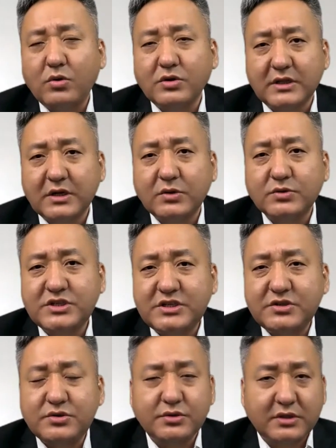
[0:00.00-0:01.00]
或者能够
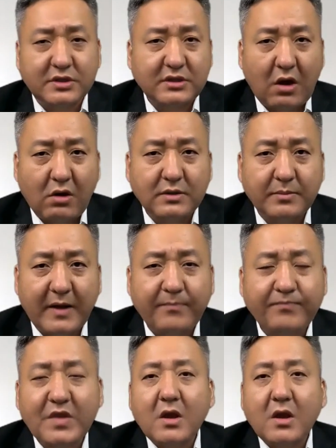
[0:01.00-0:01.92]
期许得到的吗？